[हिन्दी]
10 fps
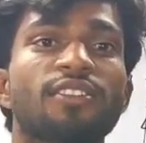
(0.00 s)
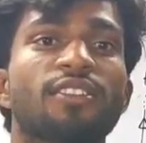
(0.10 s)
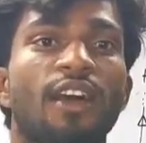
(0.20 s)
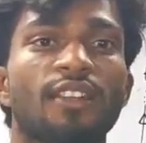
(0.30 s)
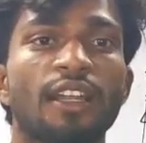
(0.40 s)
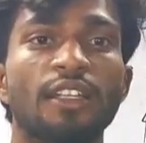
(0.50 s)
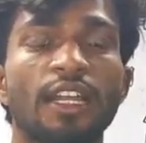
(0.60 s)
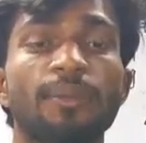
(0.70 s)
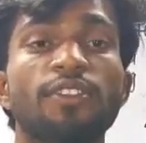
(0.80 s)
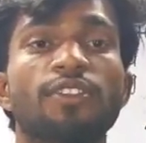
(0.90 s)
स्थानांतरण
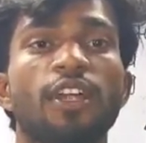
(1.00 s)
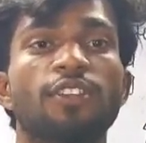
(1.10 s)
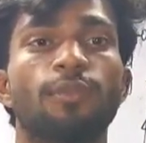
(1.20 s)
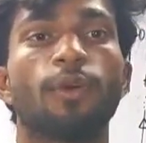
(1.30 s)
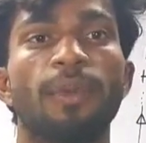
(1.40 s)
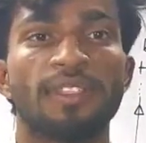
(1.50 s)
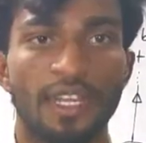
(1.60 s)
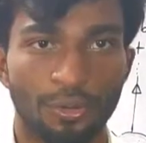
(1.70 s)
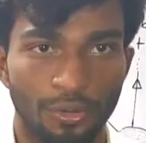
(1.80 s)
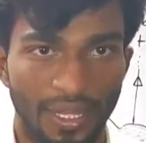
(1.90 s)
दैट मीन्स
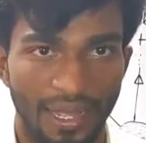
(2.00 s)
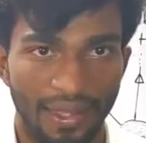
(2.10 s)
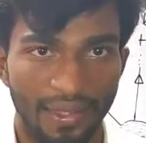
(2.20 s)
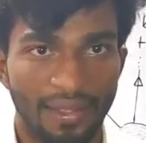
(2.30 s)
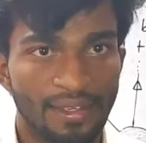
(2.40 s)
ट्रांसफॉर्मेशन होता है